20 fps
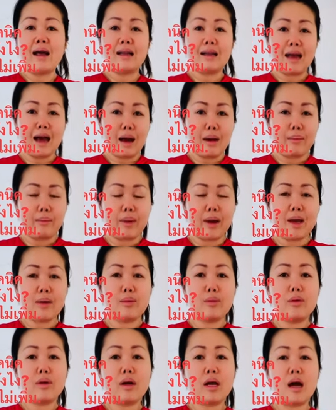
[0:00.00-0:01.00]
ทำให้
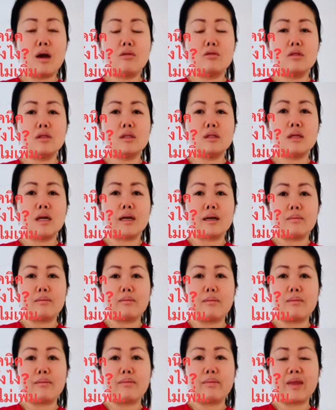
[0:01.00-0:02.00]
พวกเราเหนื่อย
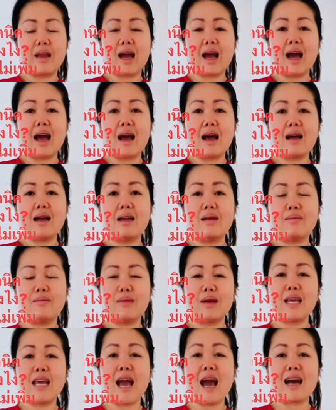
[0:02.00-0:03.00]
นะคะ
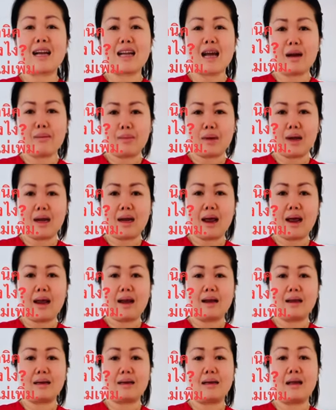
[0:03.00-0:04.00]
ไม่อยากทำอะไร
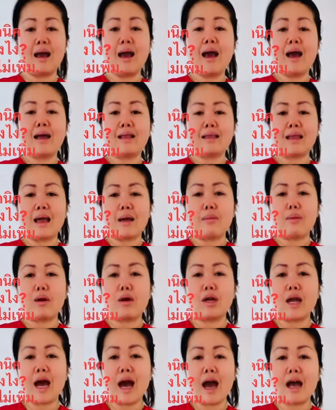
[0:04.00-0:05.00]
เลย แต่พอ
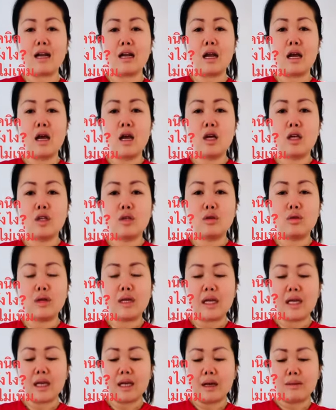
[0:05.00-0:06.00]
ทานตัว
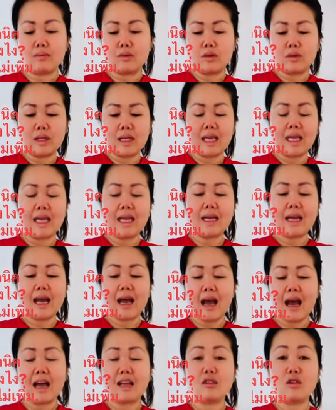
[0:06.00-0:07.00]
นี้กับตัวนี้นะ
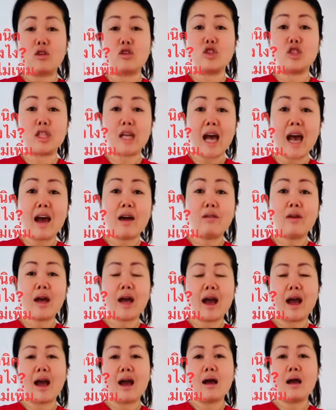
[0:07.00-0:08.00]
คะ ตอนเช้านะ
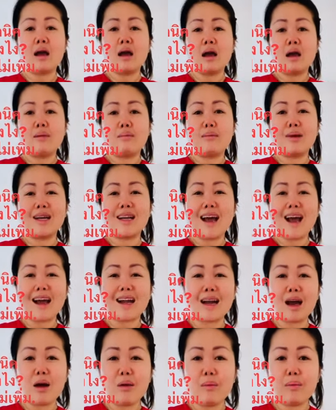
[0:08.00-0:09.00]
คะ เมื่อทาน
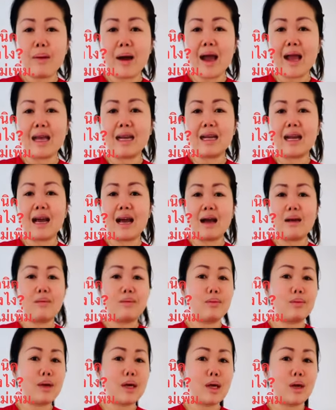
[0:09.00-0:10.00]
เข้าไปนะคะ
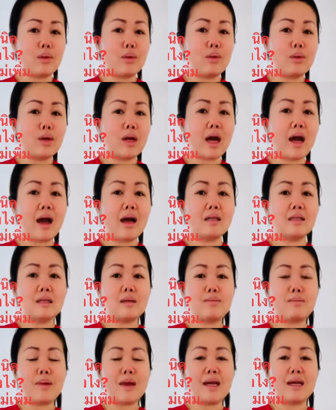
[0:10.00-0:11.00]
ผิวนะคะจะ
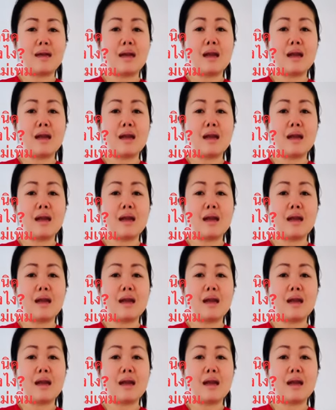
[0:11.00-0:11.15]
เป็น